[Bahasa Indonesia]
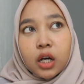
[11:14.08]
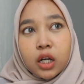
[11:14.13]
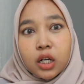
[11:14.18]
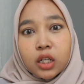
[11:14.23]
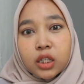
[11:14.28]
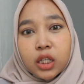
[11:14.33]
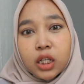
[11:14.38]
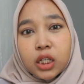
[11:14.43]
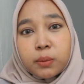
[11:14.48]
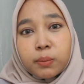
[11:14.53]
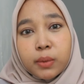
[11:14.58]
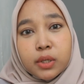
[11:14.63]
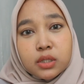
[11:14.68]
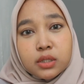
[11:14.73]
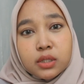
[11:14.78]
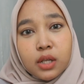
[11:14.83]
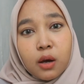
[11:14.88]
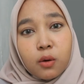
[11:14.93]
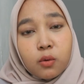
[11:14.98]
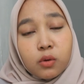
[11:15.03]
Karena tadi pas
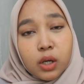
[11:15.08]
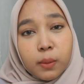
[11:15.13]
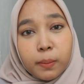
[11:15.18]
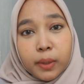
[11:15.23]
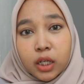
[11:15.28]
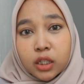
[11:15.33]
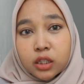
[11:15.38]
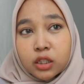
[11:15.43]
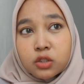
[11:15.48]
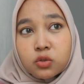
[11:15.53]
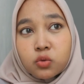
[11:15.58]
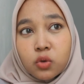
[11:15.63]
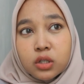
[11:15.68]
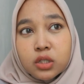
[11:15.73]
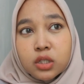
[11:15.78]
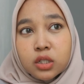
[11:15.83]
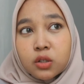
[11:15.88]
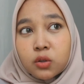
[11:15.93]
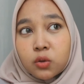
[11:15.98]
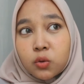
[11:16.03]
aku olah pakai tisu
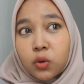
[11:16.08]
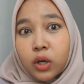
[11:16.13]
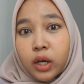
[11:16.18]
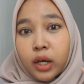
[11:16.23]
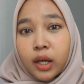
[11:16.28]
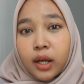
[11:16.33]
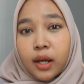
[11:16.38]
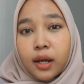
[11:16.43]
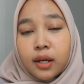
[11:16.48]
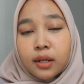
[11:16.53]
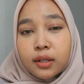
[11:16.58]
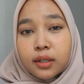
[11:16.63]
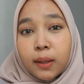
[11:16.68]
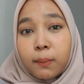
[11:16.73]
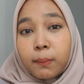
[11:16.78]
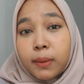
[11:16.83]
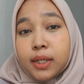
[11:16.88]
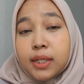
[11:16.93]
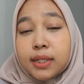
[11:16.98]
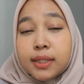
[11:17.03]
aja dia tuh kayak
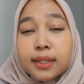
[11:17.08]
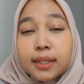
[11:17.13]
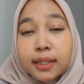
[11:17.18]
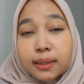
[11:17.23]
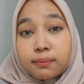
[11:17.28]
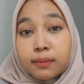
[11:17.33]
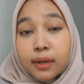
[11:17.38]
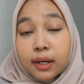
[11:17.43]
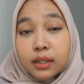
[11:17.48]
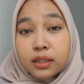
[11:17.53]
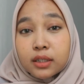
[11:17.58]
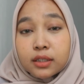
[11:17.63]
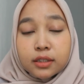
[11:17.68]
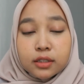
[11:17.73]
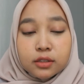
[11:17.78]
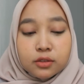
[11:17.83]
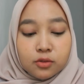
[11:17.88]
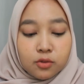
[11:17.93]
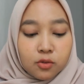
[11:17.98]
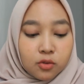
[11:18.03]
nempelnya dikit banget di
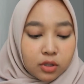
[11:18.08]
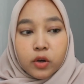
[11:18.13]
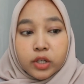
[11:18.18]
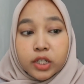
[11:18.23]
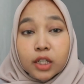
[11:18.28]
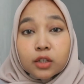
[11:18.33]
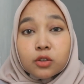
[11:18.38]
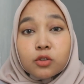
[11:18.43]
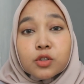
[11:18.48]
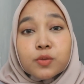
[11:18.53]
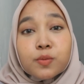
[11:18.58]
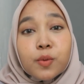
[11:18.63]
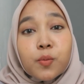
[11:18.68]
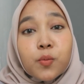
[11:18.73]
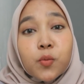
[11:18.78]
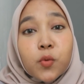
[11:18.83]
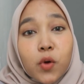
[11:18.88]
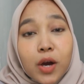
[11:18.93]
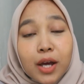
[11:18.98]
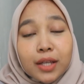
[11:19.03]
tisu. Ya terus
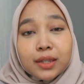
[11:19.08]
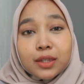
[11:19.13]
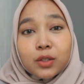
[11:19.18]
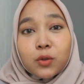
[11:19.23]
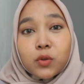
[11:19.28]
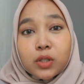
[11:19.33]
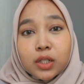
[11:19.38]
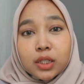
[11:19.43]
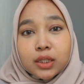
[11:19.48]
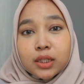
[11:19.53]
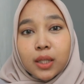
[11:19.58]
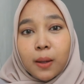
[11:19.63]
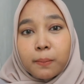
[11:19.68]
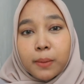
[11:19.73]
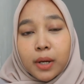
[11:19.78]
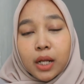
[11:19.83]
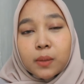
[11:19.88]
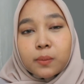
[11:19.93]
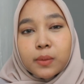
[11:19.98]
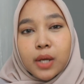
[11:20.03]
membuat kulit
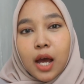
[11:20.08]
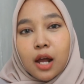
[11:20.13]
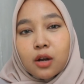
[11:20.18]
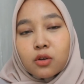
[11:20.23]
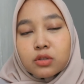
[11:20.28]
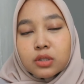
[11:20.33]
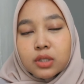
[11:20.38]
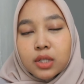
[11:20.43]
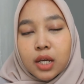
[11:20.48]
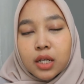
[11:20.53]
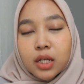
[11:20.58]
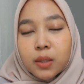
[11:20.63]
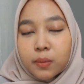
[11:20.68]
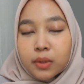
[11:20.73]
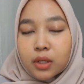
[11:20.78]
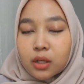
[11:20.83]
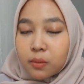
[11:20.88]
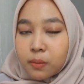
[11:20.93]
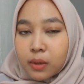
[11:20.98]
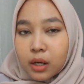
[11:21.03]
tampak lebih halus. ya ini
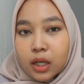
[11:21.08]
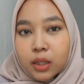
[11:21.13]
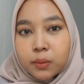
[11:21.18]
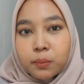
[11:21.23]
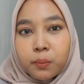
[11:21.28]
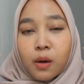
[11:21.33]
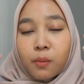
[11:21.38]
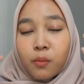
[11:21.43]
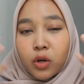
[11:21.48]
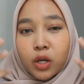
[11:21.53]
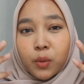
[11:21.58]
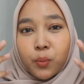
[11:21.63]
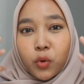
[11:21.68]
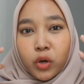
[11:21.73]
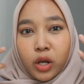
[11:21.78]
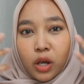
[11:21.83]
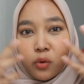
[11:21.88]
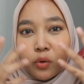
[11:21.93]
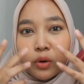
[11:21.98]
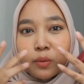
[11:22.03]
bener banget.
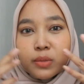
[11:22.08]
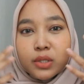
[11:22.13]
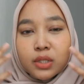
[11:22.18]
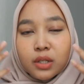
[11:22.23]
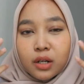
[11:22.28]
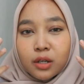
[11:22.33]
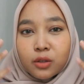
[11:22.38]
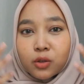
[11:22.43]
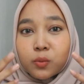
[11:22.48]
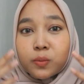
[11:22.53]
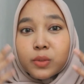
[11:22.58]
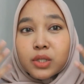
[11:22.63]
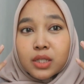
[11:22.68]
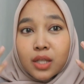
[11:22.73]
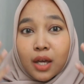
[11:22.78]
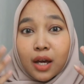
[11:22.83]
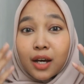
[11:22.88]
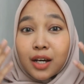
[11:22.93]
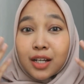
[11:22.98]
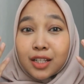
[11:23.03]
Pori-pori aku yang besar itu
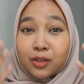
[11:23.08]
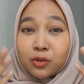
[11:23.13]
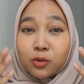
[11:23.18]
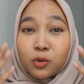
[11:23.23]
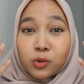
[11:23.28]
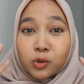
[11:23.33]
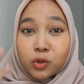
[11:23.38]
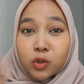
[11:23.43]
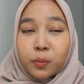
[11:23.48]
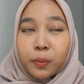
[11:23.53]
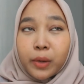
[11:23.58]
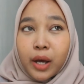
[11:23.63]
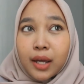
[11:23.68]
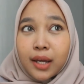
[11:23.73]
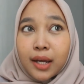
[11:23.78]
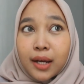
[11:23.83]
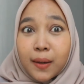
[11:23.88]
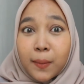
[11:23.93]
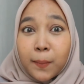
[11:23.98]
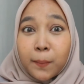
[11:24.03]
bisa ketutup
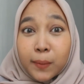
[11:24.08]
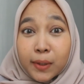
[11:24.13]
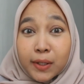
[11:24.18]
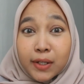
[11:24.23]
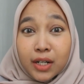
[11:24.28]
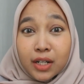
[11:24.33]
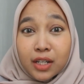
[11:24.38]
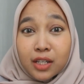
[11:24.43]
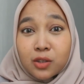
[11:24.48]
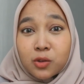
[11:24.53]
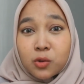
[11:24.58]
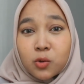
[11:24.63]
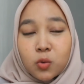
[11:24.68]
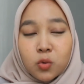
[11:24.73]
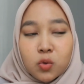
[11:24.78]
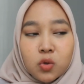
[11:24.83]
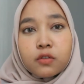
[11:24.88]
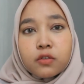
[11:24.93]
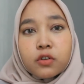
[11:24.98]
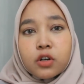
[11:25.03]
kayak keblur gitu.
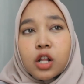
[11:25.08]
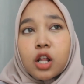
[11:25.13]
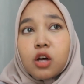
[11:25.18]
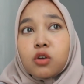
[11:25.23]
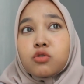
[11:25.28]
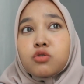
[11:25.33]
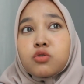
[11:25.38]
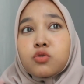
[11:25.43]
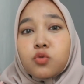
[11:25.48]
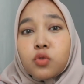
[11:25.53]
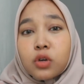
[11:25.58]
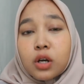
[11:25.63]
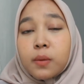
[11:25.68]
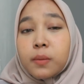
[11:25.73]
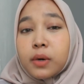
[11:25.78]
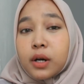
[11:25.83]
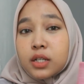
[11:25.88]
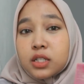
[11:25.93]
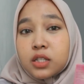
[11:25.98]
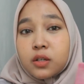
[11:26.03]
Overall aku suka
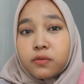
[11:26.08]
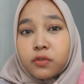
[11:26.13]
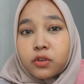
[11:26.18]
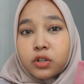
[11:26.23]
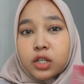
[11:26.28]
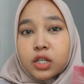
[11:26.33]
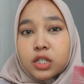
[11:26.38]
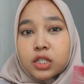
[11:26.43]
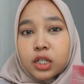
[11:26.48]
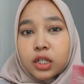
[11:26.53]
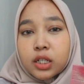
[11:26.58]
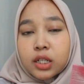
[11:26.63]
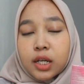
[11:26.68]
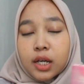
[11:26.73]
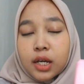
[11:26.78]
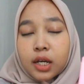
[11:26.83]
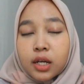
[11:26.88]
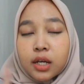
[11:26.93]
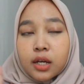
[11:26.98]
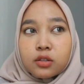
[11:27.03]
banget banget saat
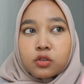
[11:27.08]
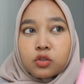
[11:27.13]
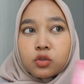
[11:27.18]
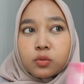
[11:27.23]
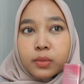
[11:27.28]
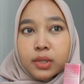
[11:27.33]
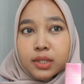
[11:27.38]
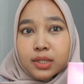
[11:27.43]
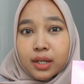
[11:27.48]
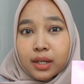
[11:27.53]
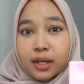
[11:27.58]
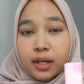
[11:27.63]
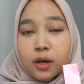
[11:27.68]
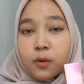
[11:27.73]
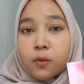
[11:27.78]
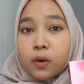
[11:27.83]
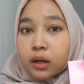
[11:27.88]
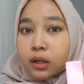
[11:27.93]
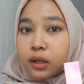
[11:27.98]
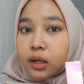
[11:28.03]
foundationnya cuma
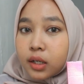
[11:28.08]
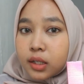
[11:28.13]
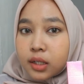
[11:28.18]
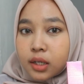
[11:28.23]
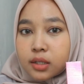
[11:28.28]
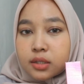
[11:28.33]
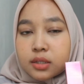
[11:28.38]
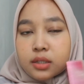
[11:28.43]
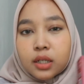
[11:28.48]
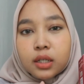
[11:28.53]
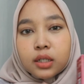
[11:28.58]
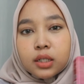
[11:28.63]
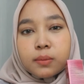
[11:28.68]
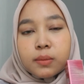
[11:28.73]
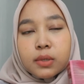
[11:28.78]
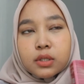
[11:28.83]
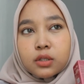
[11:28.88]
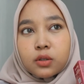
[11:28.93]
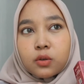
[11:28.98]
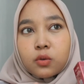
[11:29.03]
sayang warnanya aja ini
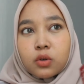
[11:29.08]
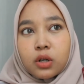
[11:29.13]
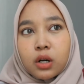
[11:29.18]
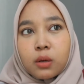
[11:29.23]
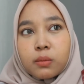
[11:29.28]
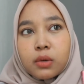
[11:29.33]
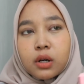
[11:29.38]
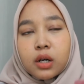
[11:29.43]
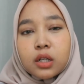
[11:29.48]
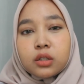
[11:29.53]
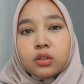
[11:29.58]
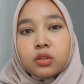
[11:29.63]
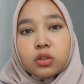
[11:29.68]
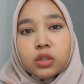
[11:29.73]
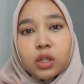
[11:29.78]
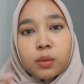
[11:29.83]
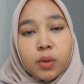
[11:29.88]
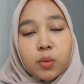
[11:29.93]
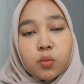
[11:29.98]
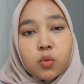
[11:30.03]
masih kurang banget
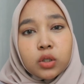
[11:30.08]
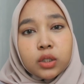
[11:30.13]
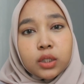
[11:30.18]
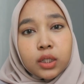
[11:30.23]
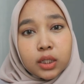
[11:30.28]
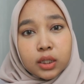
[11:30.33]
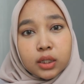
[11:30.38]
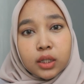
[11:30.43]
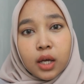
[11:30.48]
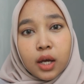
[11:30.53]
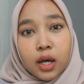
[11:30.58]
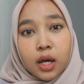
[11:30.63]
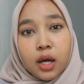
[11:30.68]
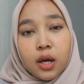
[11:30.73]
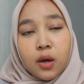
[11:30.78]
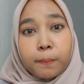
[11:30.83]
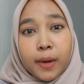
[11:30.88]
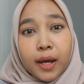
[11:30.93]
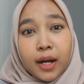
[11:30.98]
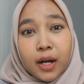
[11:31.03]
terutama buat kita
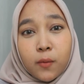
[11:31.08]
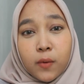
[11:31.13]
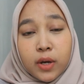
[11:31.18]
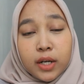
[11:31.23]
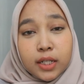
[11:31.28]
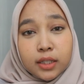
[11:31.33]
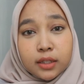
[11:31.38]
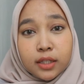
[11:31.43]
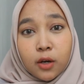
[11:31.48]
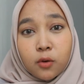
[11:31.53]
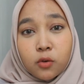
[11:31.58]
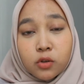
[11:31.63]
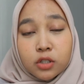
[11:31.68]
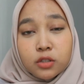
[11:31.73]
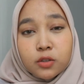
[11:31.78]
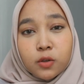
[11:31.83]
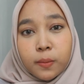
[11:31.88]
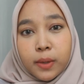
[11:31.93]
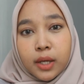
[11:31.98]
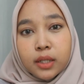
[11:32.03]
para wanita
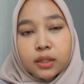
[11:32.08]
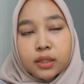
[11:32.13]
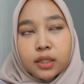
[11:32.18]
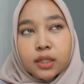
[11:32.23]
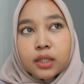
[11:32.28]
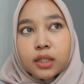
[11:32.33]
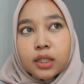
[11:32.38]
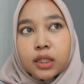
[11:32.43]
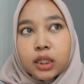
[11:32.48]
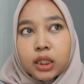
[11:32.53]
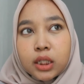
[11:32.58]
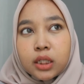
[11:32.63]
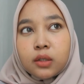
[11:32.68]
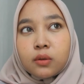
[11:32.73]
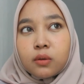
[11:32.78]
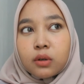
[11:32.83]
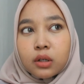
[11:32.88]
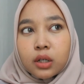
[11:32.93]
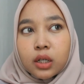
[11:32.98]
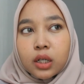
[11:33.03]
kulit sematang ini
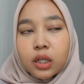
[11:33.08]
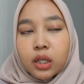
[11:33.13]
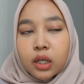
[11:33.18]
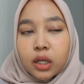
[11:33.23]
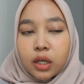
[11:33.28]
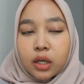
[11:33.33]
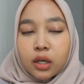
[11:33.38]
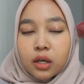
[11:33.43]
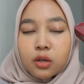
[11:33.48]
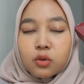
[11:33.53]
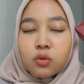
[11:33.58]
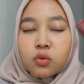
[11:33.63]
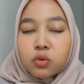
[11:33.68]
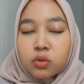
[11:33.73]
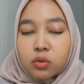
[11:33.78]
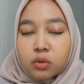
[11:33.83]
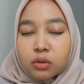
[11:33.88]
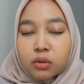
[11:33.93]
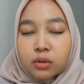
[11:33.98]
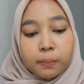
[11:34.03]
warnanya kayak aduh
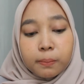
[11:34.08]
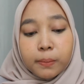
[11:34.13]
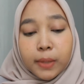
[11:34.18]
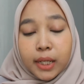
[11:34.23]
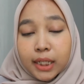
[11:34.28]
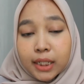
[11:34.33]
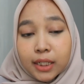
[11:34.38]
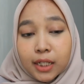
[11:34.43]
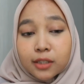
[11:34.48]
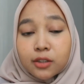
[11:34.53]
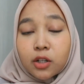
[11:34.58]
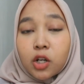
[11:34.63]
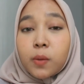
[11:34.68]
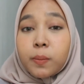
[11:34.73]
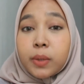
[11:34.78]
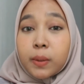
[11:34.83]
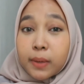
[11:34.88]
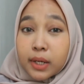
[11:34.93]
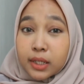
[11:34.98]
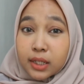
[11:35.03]
Marina tolong
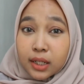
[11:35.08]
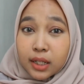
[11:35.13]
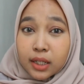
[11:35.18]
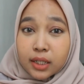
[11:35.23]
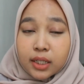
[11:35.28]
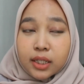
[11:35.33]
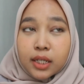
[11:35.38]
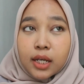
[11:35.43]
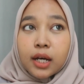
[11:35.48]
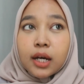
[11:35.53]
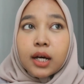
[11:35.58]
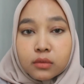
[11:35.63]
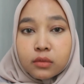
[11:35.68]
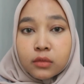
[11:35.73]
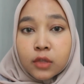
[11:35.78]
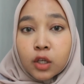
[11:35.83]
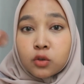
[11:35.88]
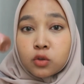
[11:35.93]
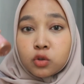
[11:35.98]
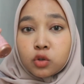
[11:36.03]
perbanyak lagi ya
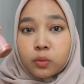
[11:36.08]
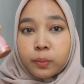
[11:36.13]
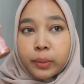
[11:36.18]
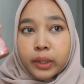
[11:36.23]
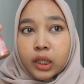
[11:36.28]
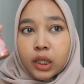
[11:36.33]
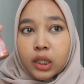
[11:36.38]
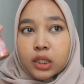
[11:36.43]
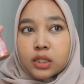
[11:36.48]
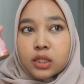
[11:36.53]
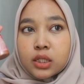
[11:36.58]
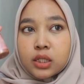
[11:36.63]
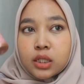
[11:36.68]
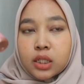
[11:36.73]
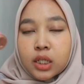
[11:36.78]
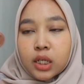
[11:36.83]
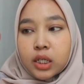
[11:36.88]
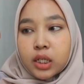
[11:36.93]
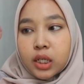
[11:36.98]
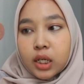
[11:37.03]
dan untuk
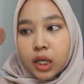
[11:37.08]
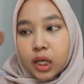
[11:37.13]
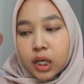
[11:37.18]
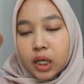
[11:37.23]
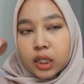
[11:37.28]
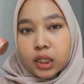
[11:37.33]
packagingnya ya